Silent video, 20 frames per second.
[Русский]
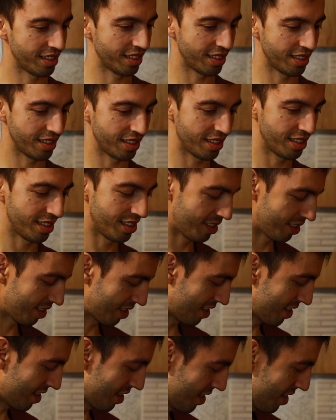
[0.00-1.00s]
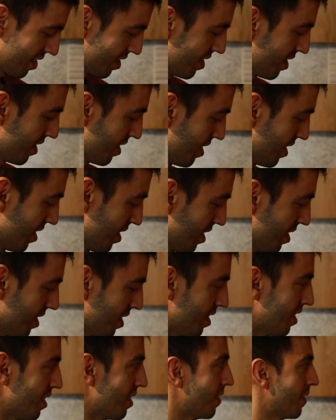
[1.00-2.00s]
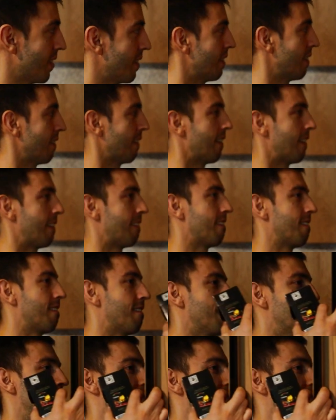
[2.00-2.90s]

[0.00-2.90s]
участвуешь. Я недавно даже вспомнил, как я